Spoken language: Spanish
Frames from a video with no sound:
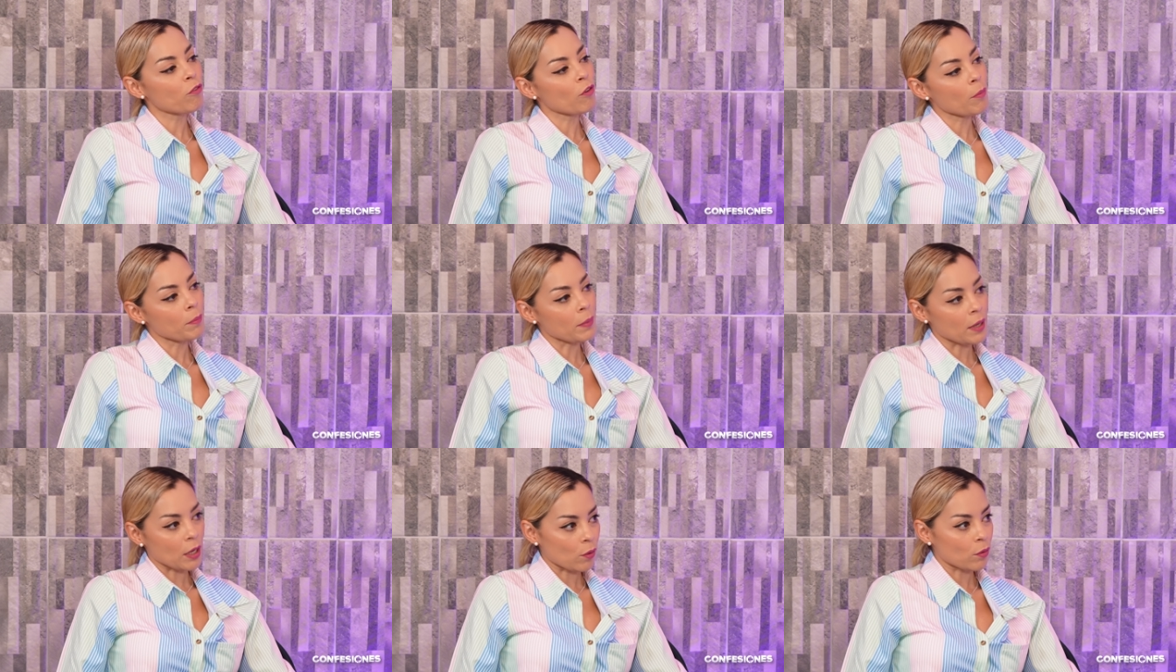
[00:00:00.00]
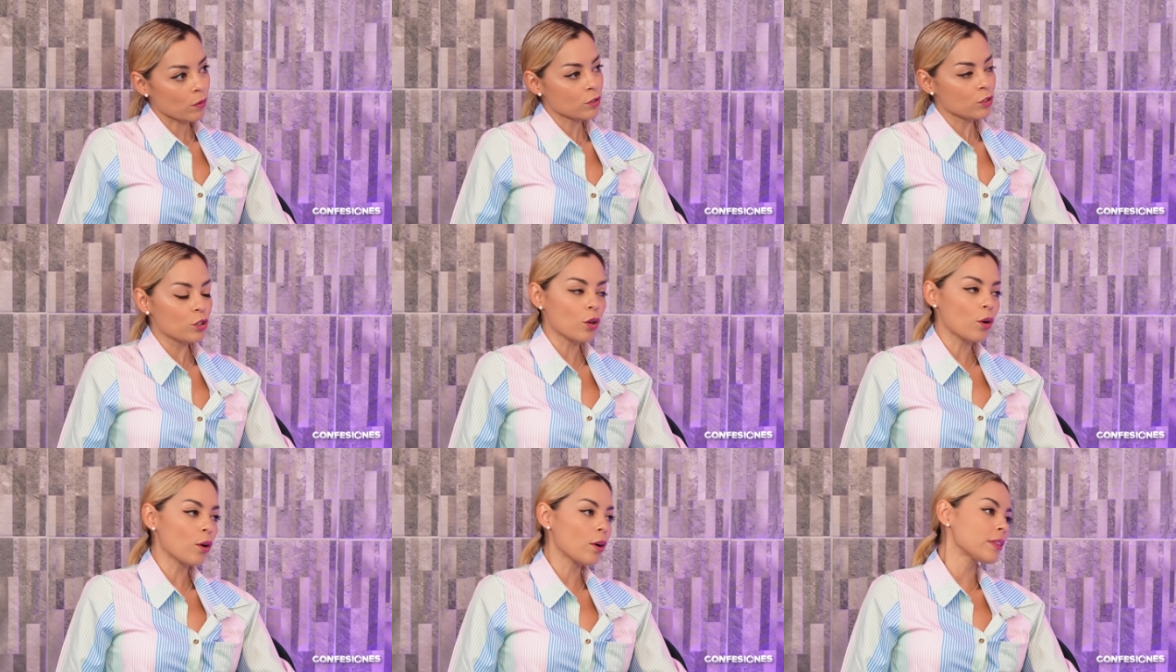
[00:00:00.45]
fue mío.
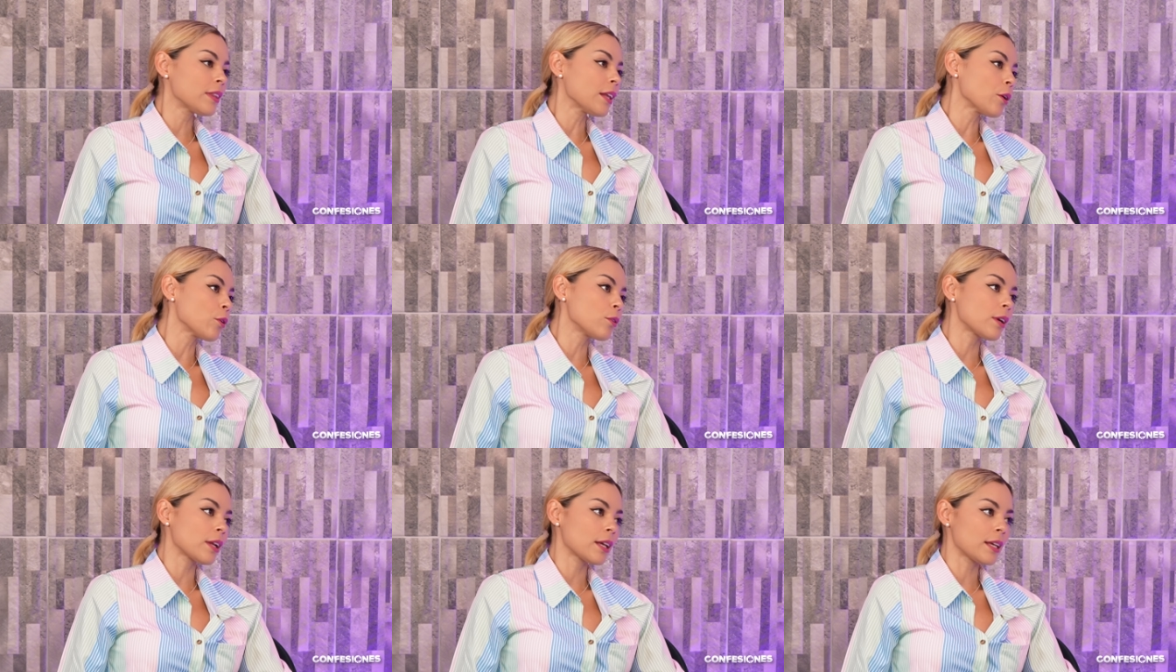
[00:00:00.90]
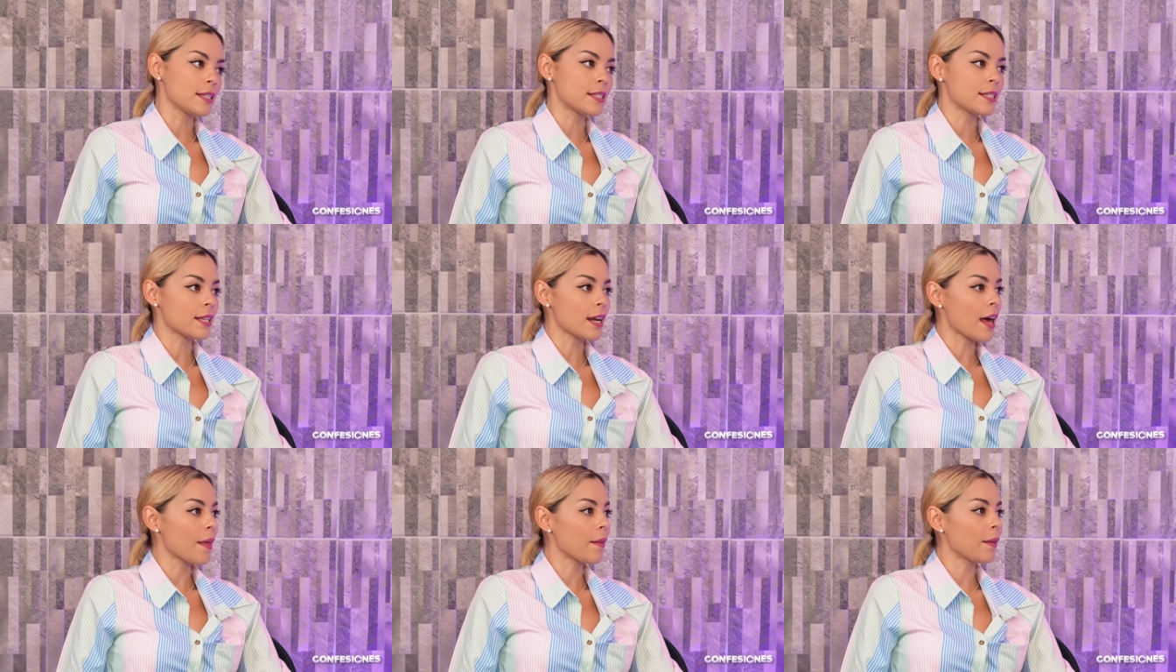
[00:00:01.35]
Yo lo tengo
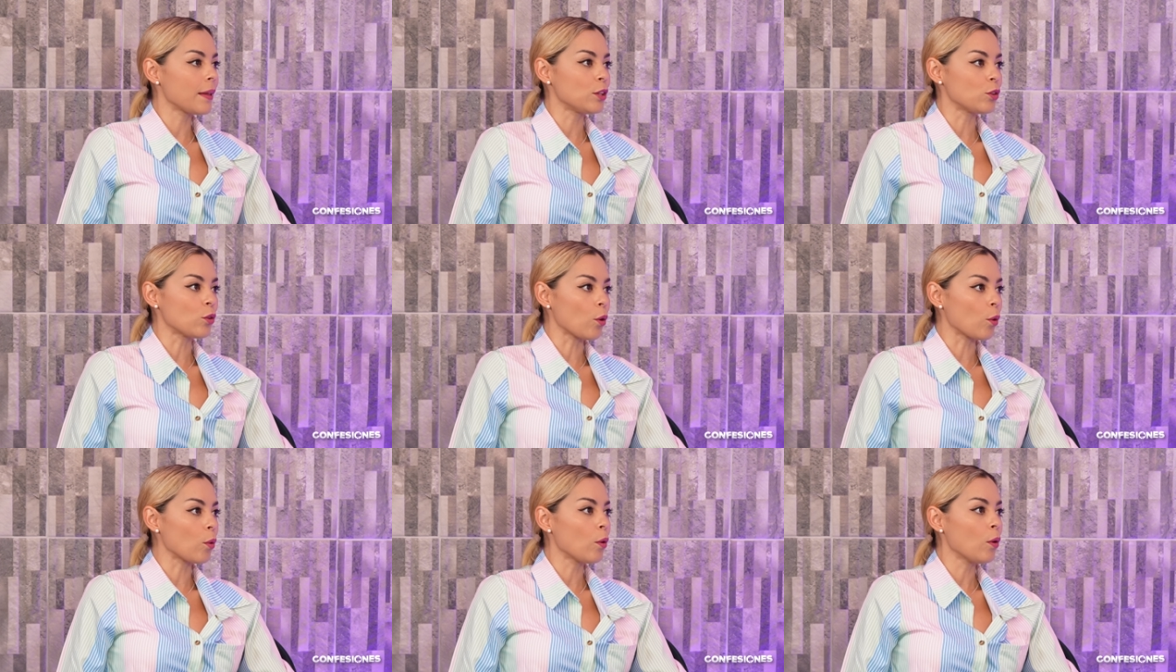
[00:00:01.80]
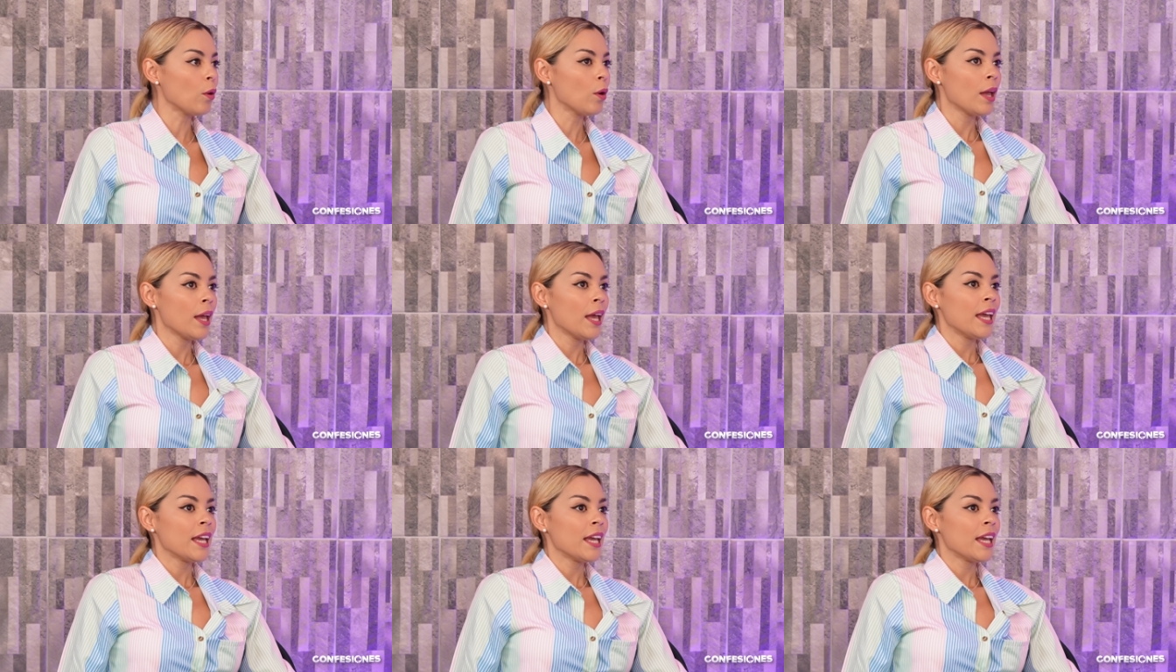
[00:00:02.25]
registrada y todo.